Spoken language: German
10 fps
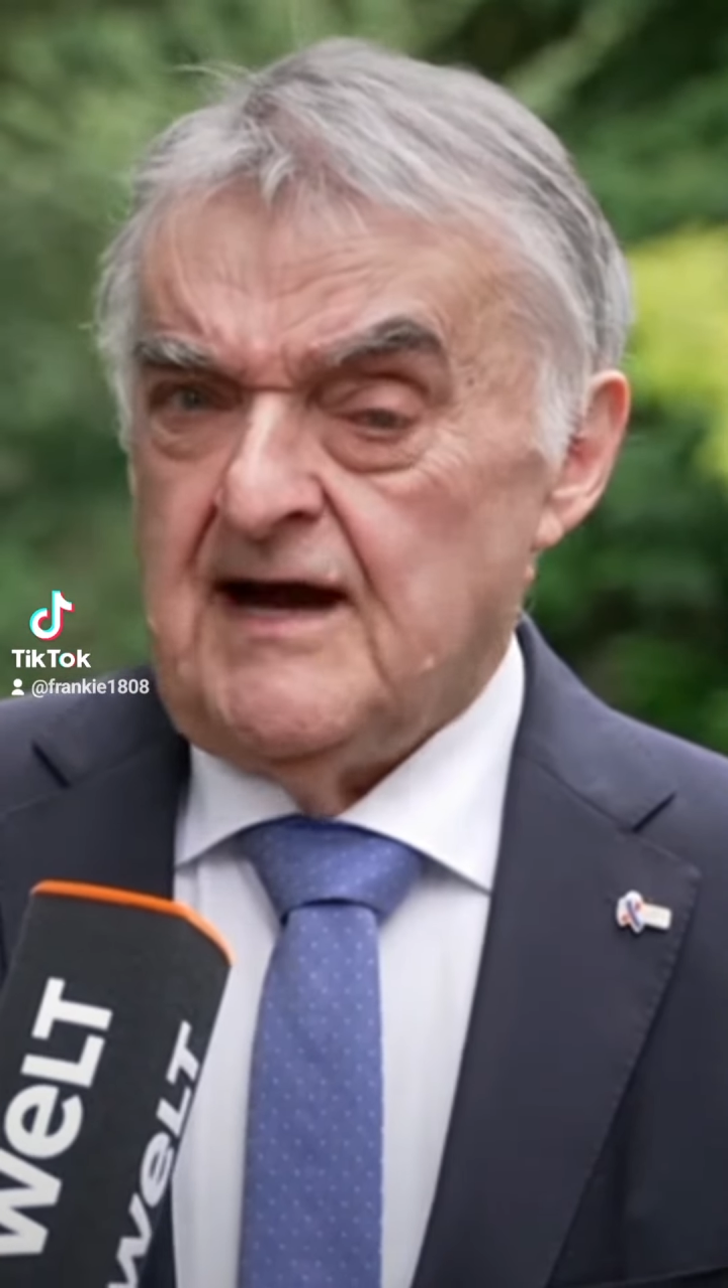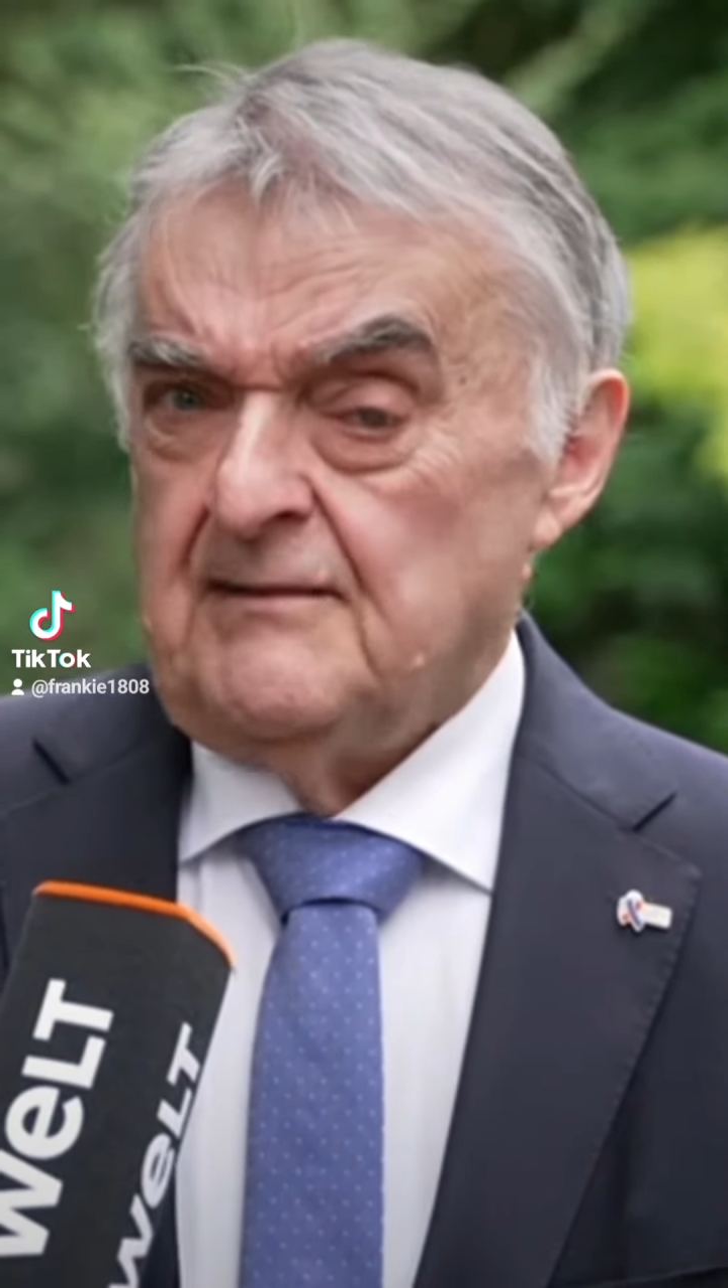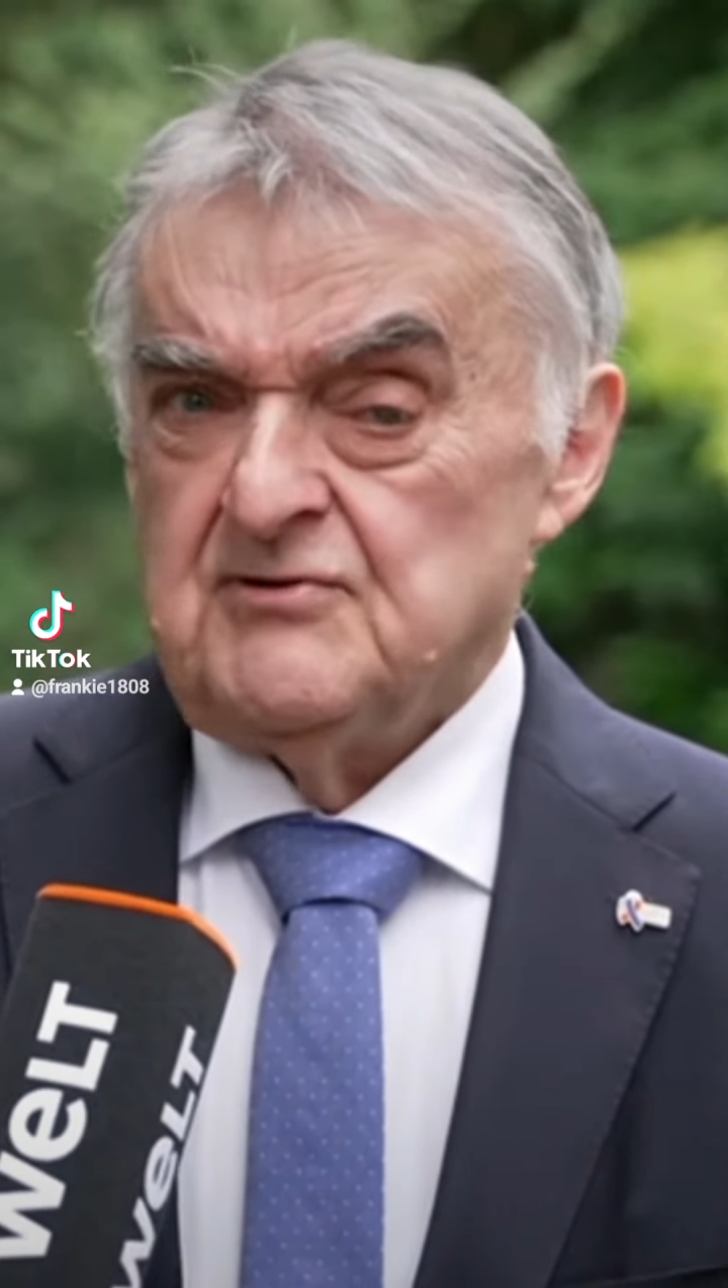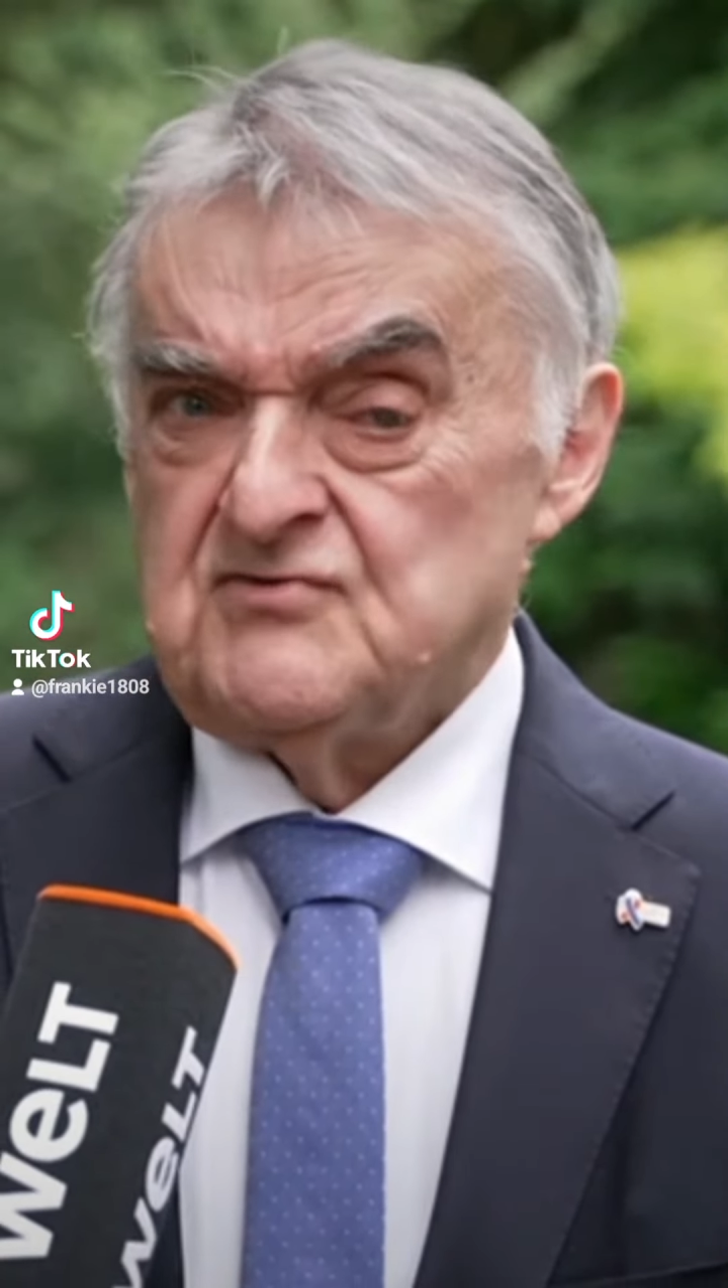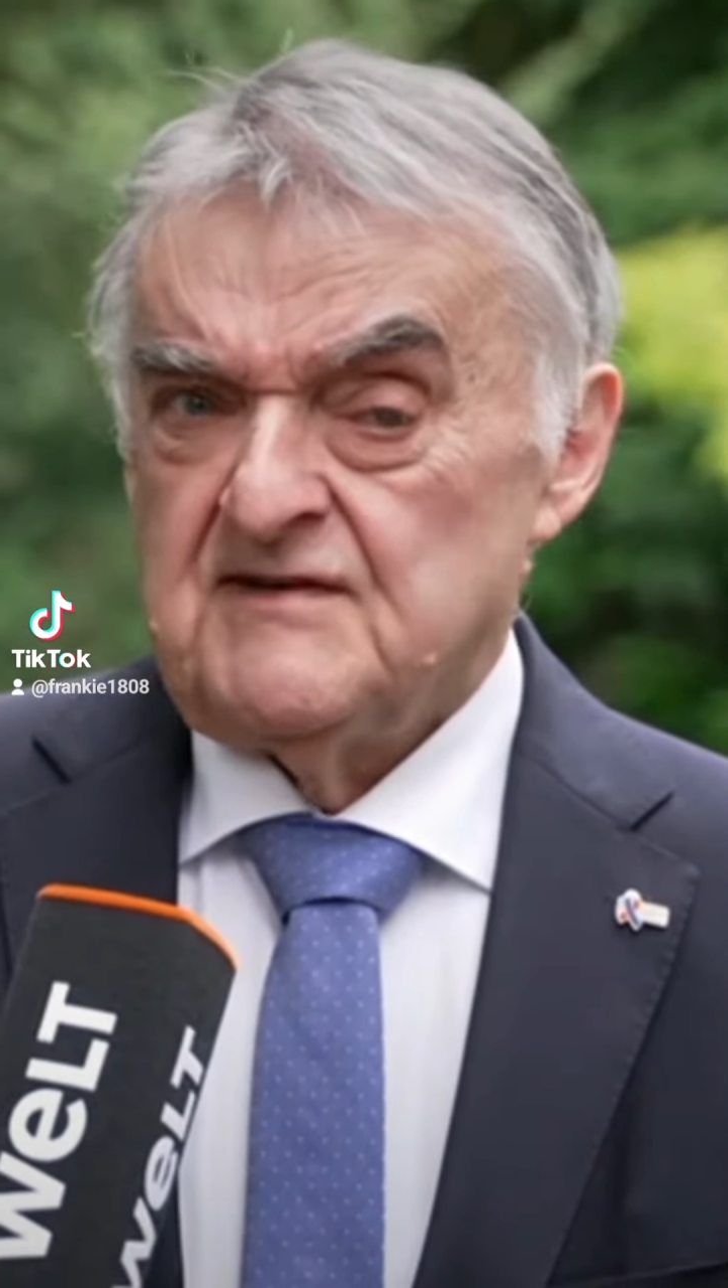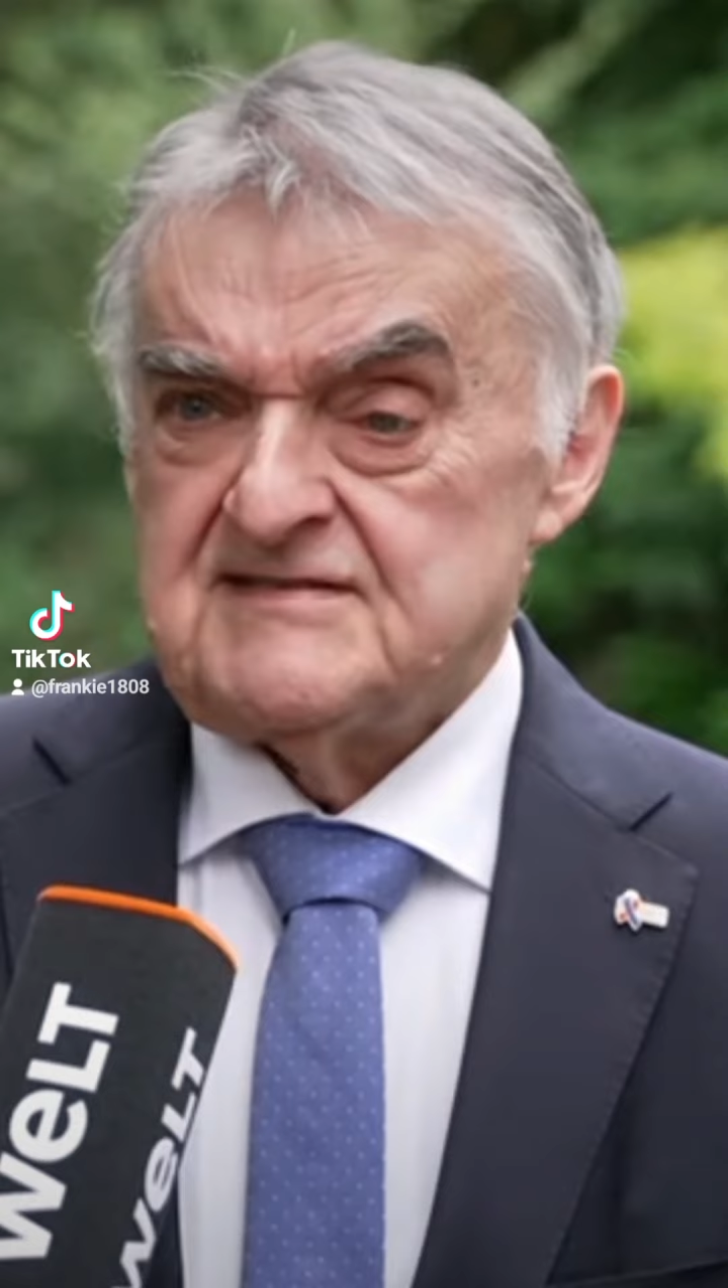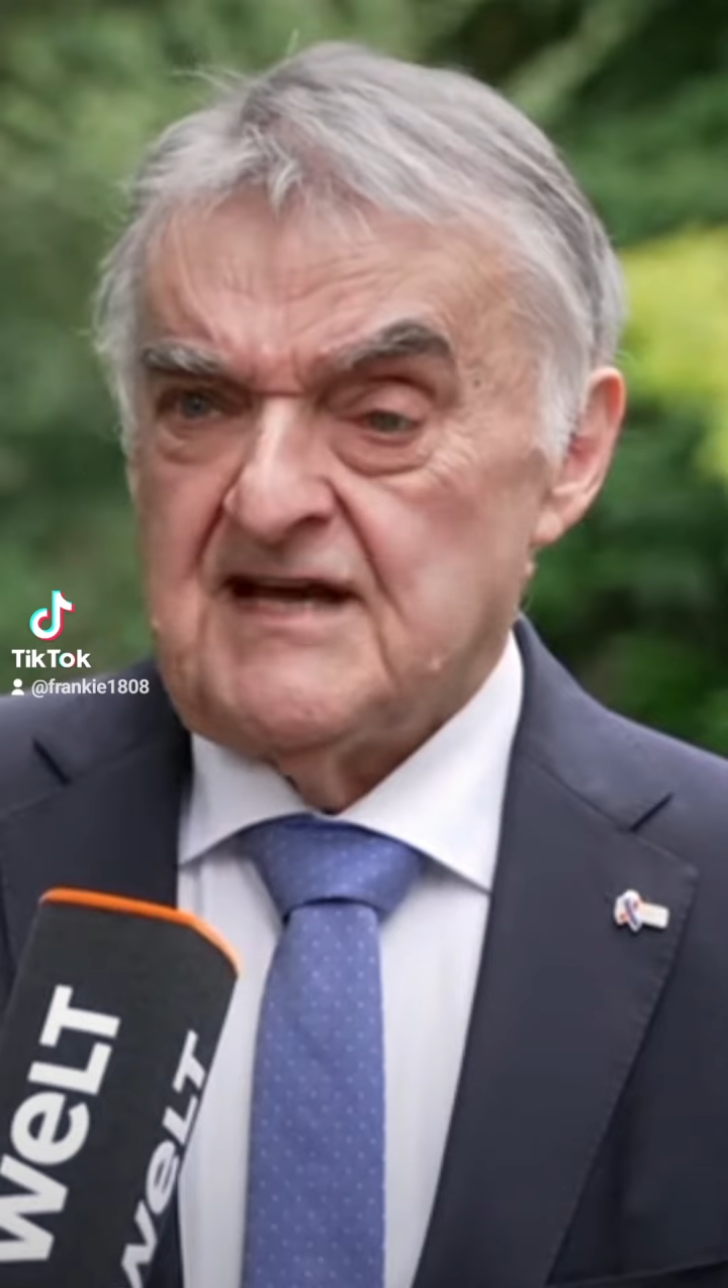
Aber sowas